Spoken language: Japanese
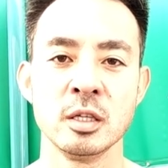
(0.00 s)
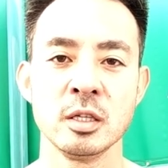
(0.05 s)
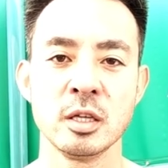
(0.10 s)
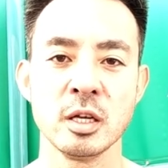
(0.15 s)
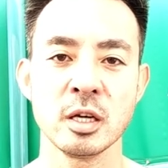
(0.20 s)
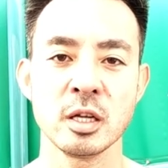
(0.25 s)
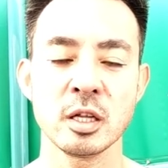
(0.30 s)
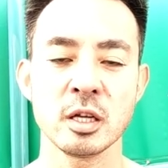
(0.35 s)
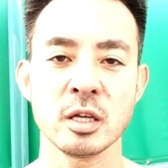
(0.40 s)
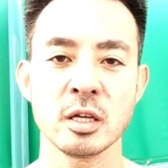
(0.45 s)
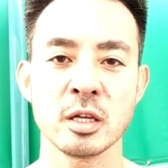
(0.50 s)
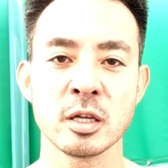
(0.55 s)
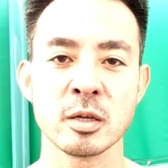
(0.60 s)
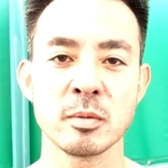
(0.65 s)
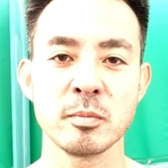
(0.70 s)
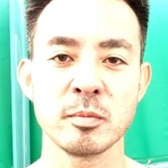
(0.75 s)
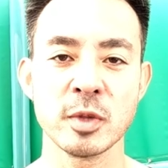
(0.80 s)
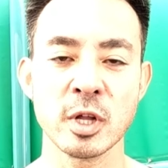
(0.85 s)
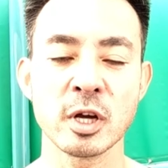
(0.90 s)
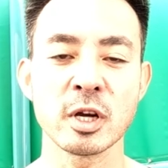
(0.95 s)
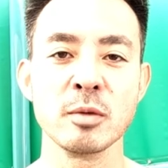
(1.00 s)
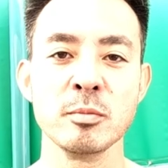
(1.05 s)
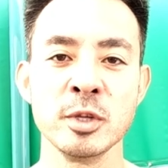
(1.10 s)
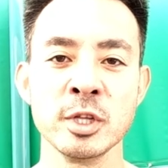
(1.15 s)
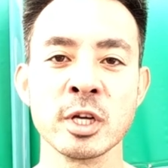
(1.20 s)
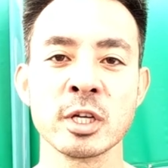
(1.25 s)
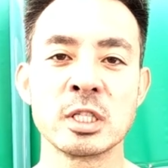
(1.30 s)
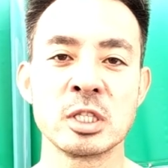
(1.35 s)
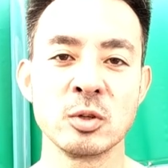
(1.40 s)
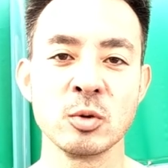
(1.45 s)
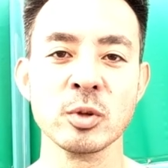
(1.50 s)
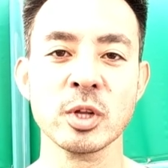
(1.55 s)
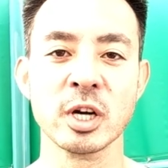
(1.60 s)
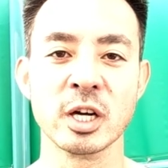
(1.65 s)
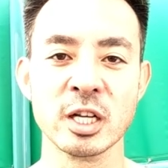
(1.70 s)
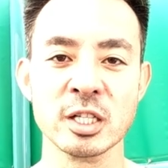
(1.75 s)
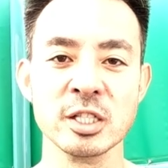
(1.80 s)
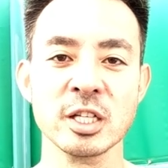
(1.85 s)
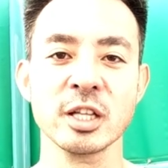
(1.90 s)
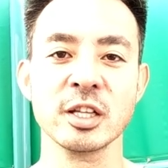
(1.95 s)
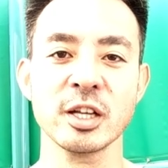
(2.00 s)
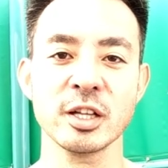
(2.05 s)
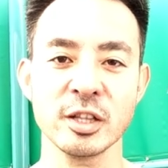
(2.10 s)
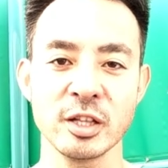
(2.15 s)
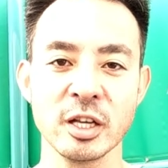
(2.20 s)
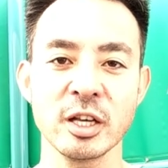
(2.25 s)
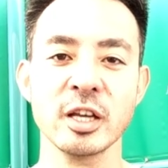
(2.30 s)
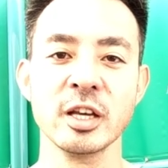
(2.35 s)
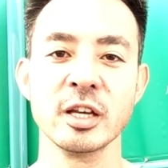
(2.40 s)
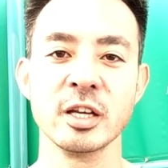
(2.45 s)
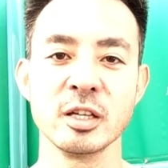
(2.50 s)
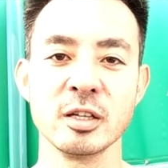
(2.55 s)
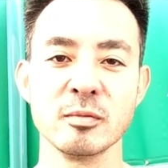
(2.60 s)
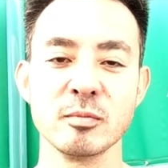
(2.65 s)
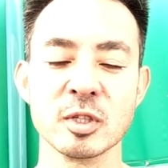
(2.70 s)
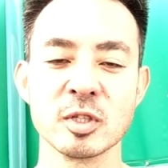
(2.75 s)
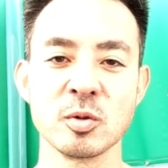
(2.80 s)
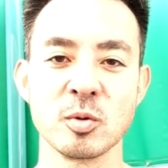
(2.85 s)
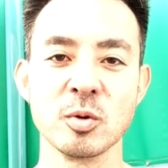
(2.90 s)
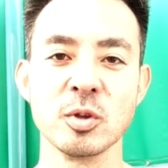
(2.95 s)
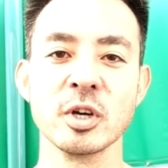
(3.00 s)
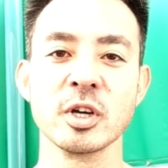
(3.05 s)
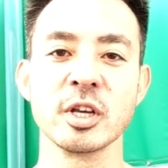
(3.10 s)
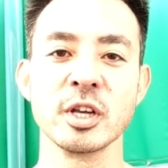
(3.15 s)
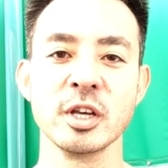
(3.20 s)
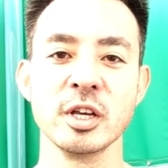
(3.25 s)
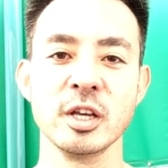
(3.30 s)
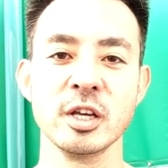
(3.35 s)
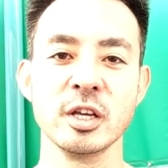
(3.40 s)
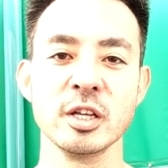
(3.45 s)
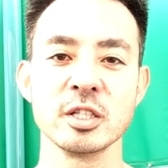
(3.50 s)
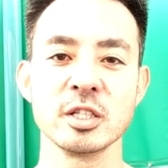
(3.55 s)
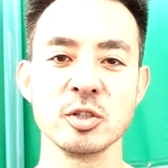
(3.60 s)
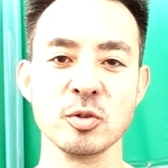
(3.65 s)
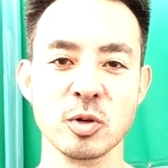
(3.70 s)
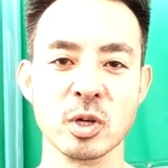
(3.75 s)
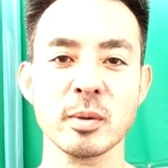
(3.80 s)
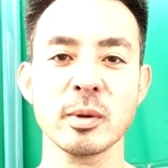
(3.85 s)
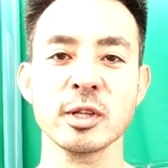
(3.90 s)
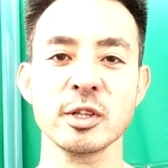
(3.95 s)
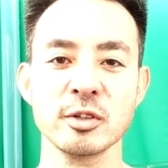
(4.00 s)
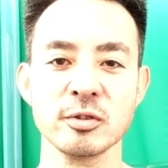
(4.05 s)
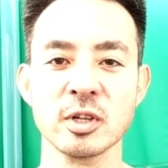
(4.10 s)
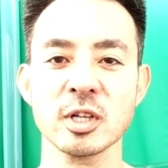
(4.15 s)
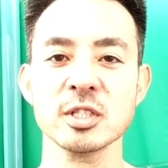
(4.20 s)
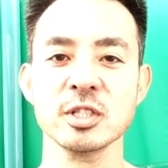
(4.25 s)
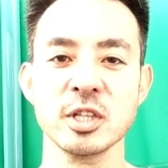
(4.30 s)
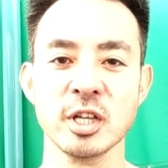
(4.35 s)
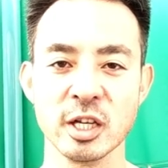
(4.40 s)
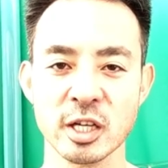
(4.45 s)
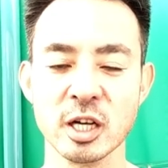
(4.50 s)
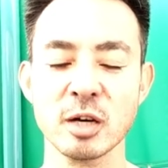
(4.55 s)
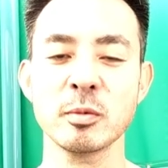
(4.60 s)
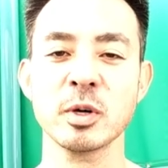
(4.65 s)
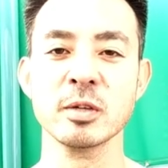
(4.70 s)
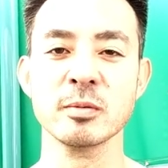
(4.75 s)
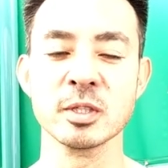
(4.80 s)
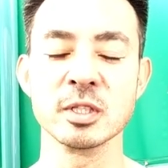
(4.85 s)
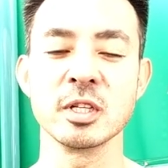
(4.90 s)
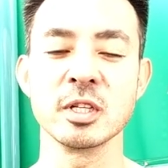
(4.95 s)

い、いやなんかみんな来そうな感じだったんで、まあ、そこだけしのげばっていう感じで頑張りま